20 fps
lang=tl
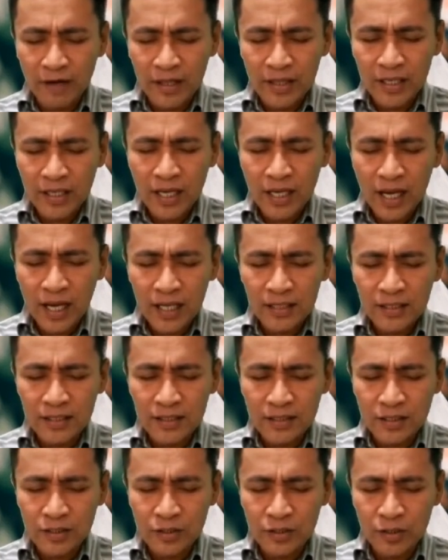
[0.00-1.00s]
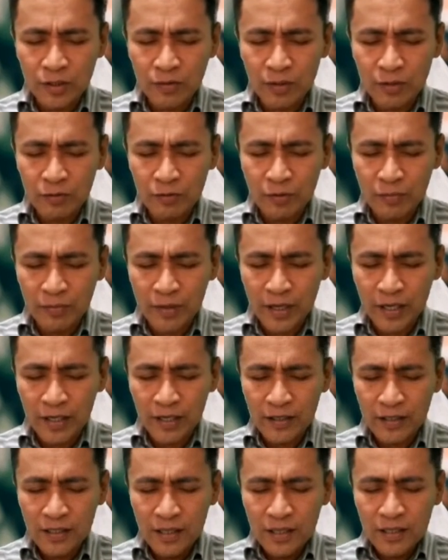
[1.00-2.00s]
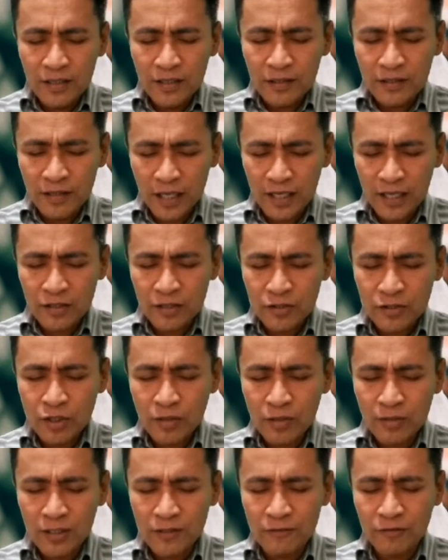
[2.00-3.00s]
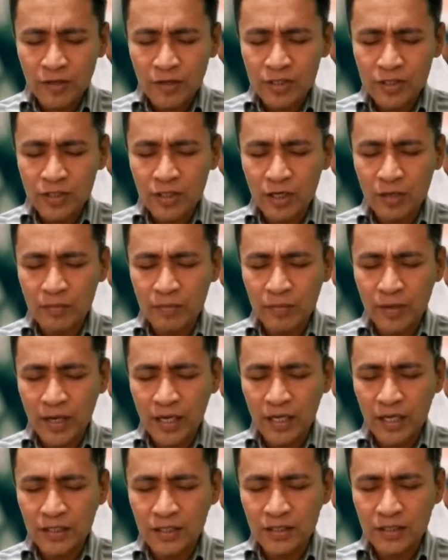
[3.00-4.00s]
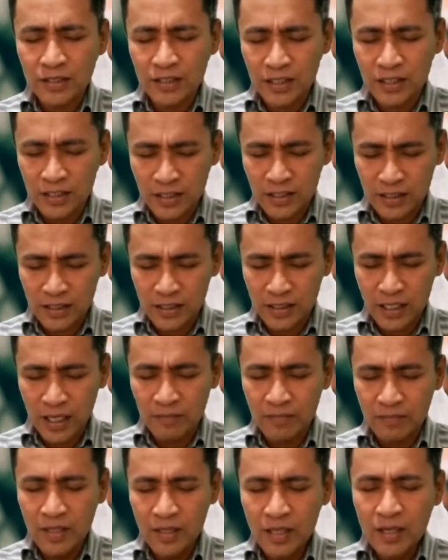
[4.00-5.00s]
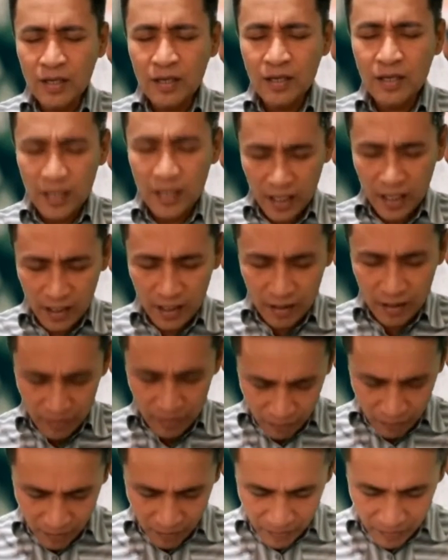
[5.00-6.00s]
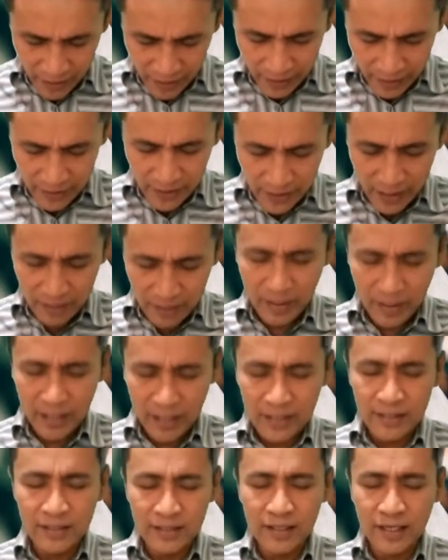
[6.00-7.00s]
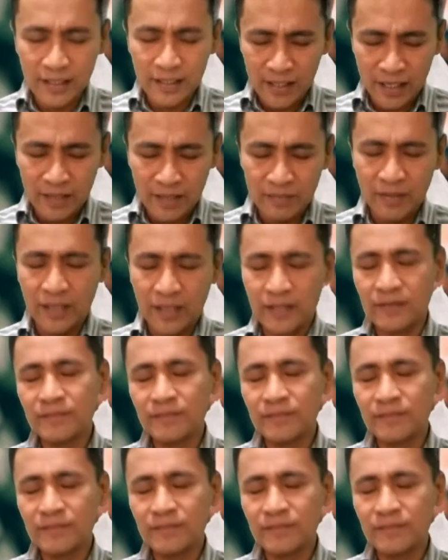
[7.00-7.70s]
God, this is all what we pray. Thank you so much for answering our prayers. In Jesus' name, we pray. Amen and amen.